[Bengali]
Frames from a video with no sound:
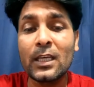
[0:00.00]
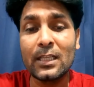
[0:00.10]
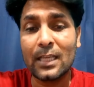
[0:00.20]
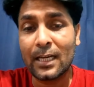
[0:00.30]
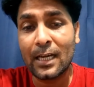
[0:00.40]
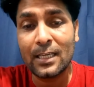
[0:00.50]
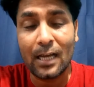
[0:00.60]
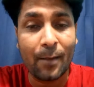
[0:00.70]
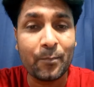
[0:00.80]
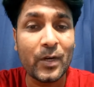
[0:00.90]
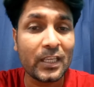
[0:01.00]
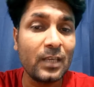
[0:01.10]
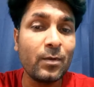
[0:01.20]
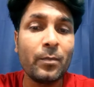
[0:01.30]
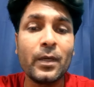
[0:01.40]
গিয়ে দেখাই আপনারা
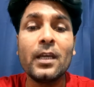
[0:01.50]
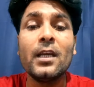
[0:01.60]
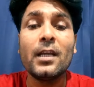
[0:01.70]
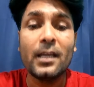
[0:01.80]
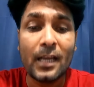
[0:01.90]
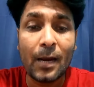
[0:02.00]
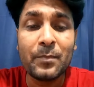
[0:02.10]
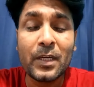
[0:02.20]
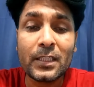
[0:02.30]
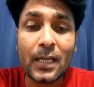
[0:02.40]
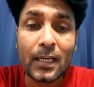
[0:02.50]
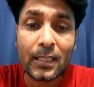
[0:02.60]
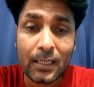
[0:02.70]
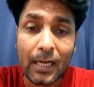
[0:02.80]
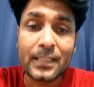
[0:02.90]
কিভাবে এই আপডেটটা
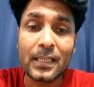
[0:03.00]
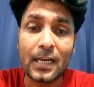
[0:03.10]
কাজে